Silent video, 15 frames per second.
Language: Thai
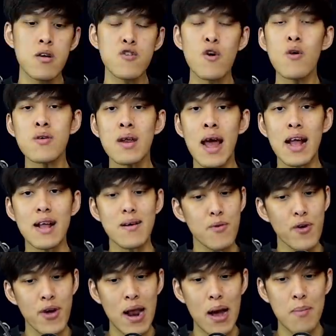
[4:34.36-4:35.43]
ช่วงแรกกับบุ
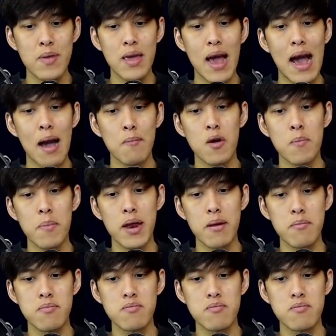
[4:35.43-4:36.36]
รีรัมนี่อาร์มก็เป็น